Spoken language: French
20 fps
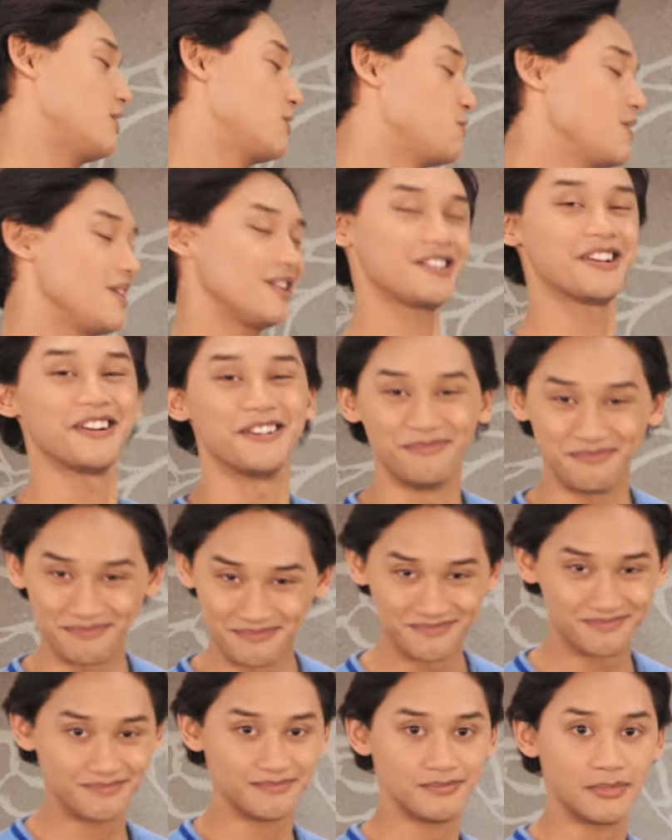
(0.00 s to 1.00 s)
de rien
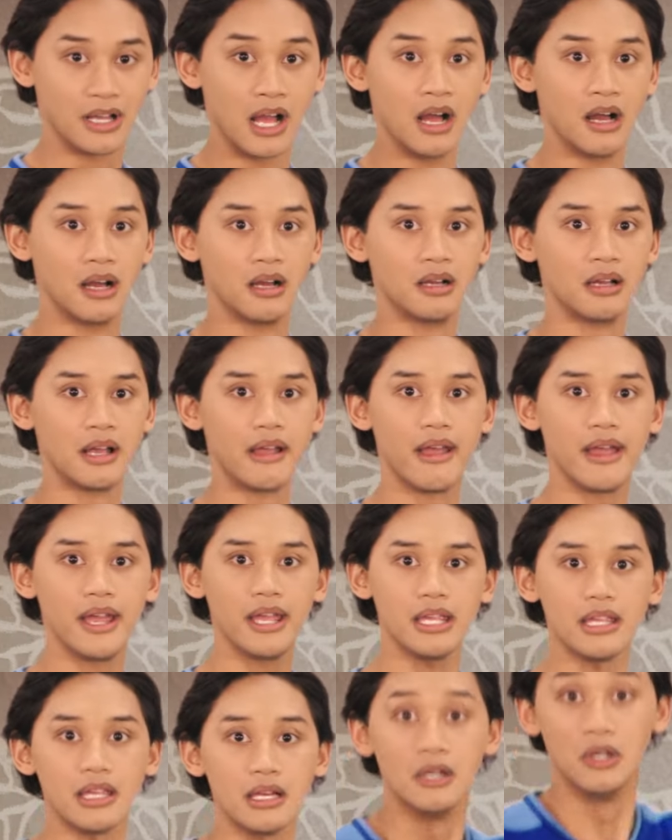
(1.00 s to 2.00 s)
Dis
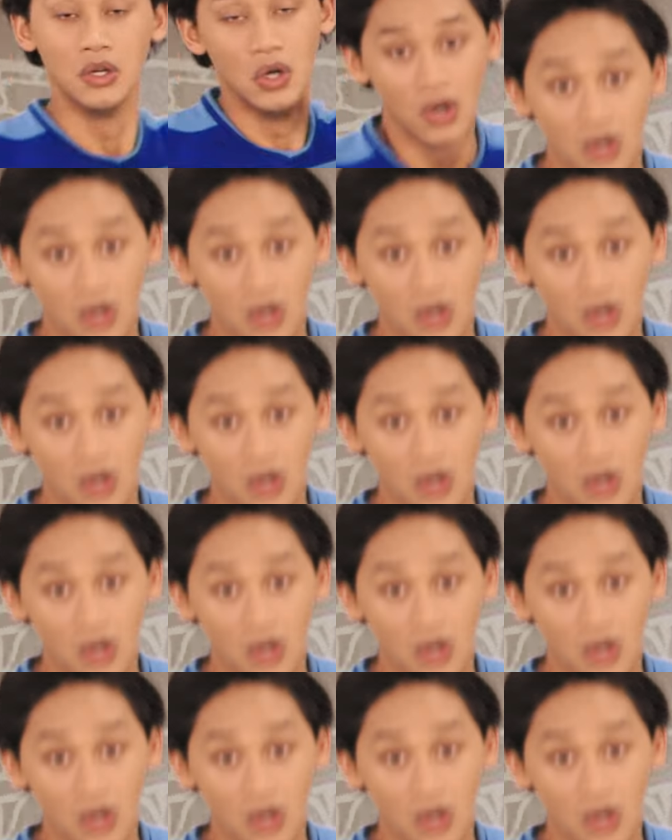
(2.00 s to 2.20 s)
donc,